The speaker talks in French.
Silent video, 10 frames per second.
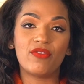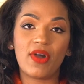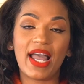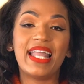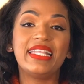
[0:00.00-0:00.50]

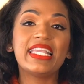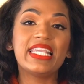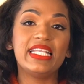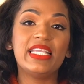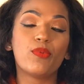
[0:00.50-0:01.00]
avoir un
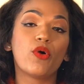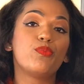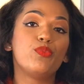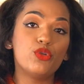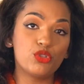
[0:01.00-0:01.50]

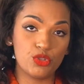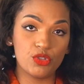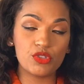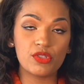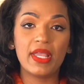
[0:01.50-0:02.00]
équilibre plus
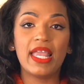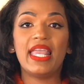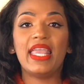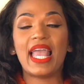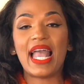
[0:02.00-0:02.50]
juste
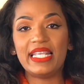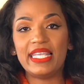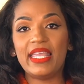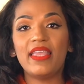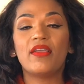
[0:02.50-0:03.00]
et
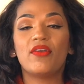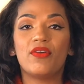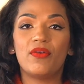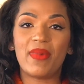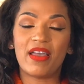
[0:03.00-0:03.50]
allier
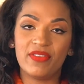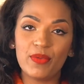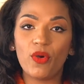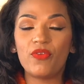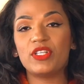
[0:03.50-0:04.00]
euh, ma
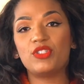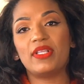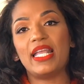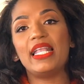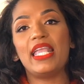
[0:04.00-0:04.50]
vie
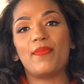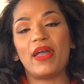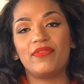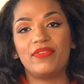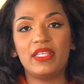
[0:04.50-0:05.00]
professionnelle et
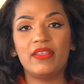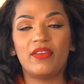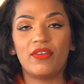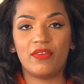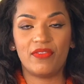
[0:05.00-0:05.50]
ma vie
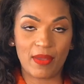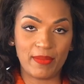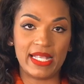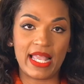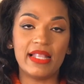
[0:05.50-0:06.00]
euh,
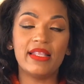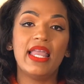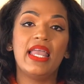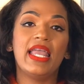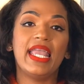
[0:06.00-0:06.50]
familiale.
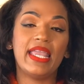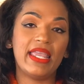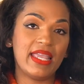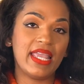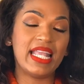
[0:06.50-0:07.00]

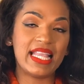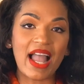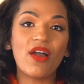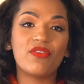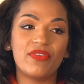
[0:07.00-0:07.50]
Et,
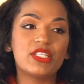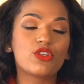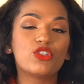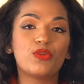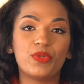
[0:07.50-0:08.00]
là, en fait,
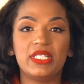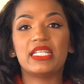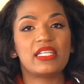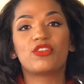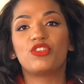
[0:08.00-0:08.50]
ce que je peux
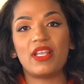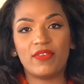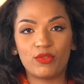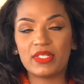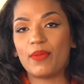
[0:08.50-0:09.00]
dire, c'est que je
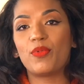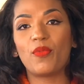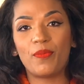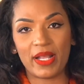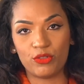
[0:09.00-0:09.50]
n'avais tout
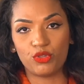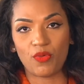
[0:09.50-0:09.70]
simplement pas le